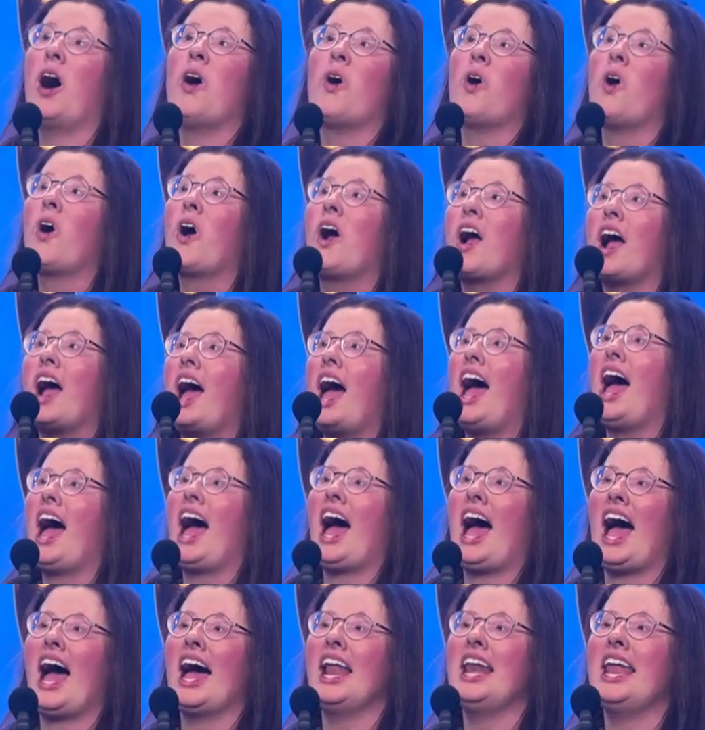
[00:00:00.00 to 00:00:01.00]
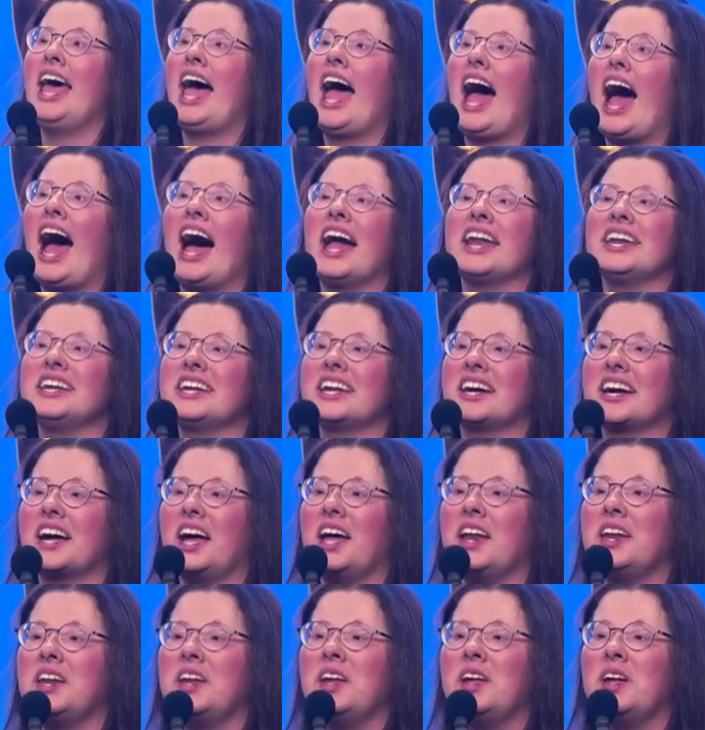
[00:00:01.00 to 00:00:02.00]
auch alle
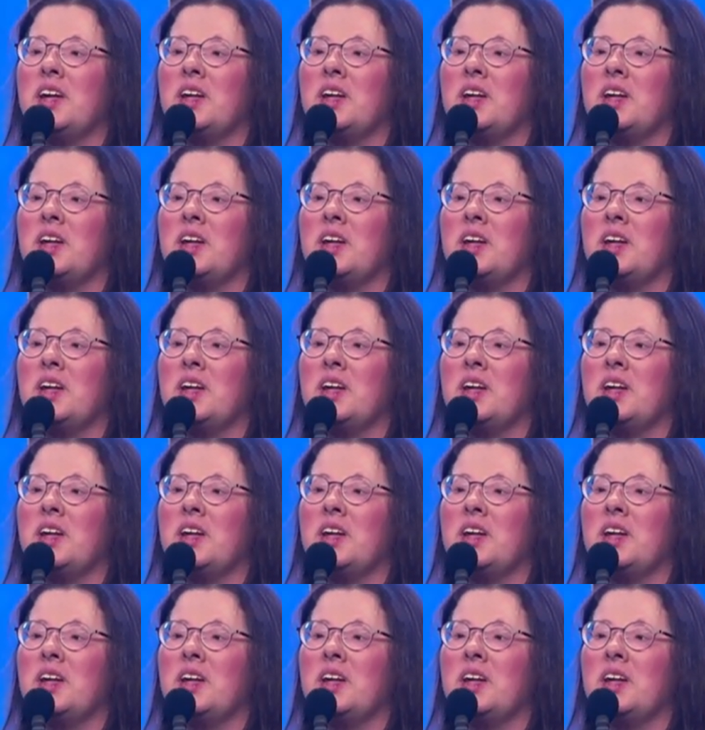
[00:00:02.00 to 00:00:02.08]
anderen.